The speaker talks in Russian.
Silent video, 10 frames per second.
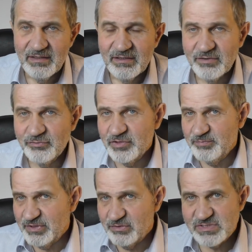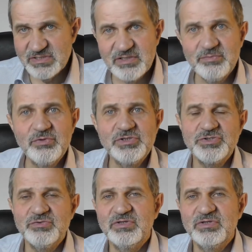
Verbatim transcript: который принес наибольшую